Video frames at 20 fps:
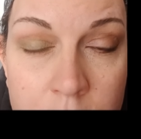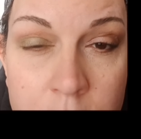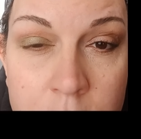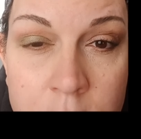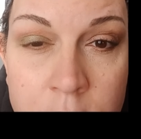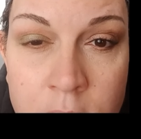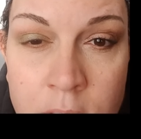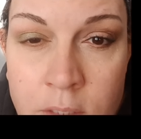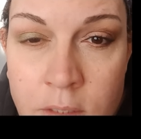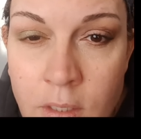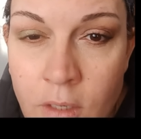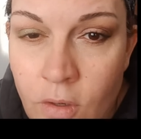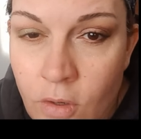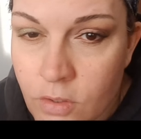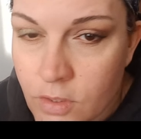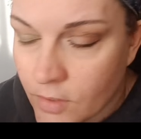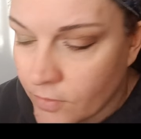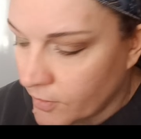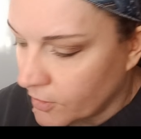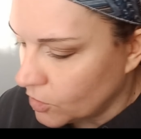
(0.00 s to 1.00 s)
stessa
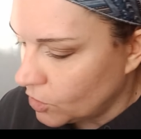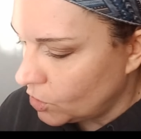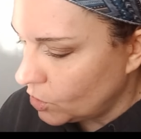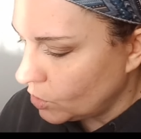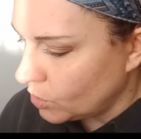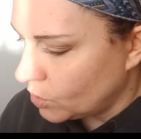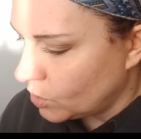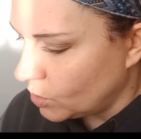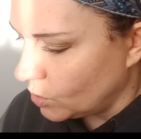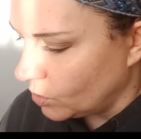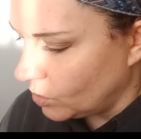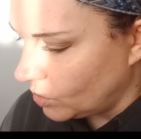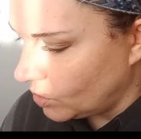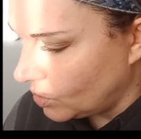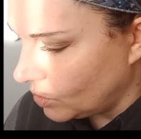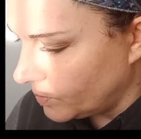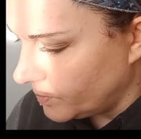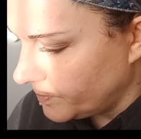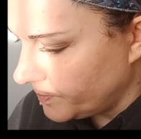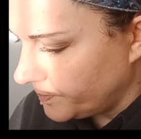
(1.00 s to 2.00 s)
cosa faccio
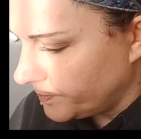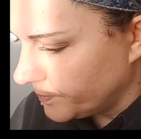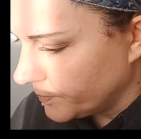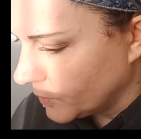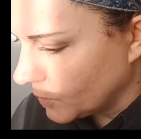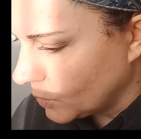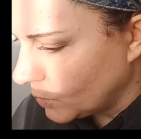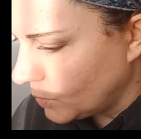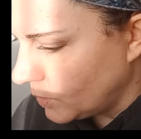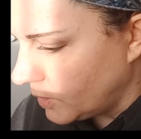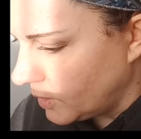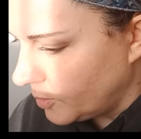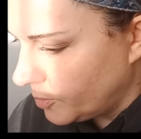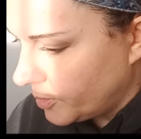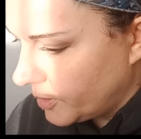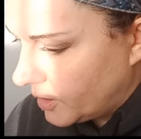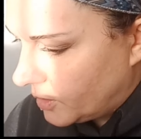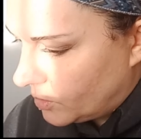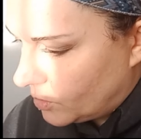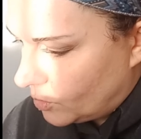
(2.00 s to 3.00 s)
sotto quindi
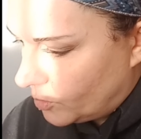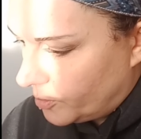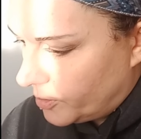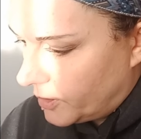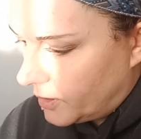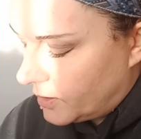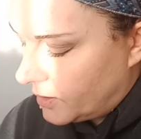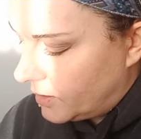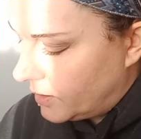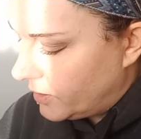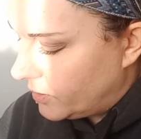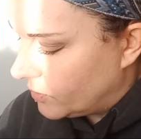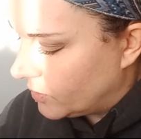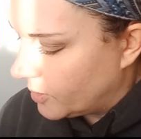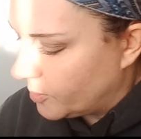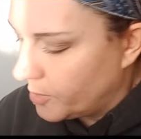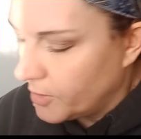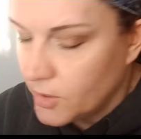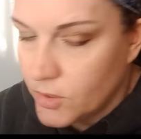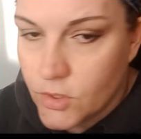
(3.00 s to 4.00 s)
prendo un pennellino da
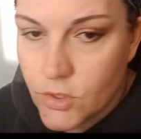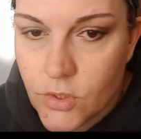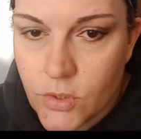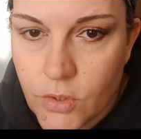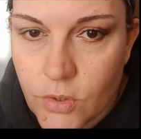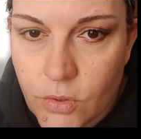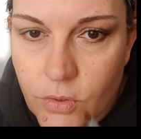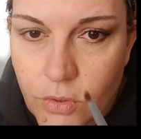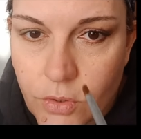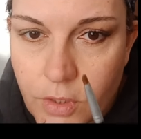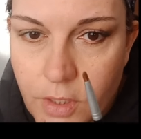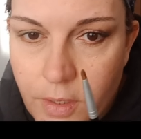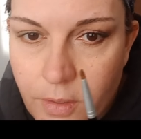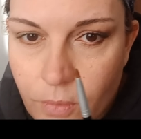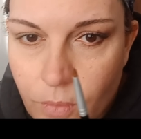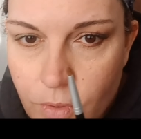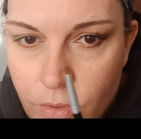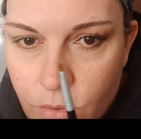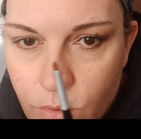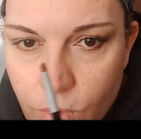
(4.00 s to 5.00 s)
precisione
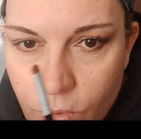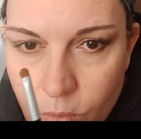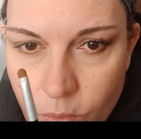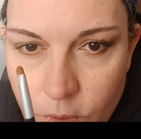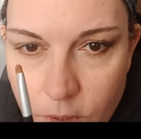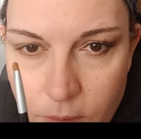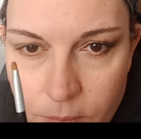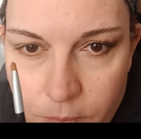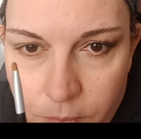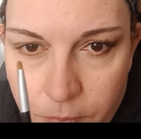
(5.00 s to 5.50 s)
questo qui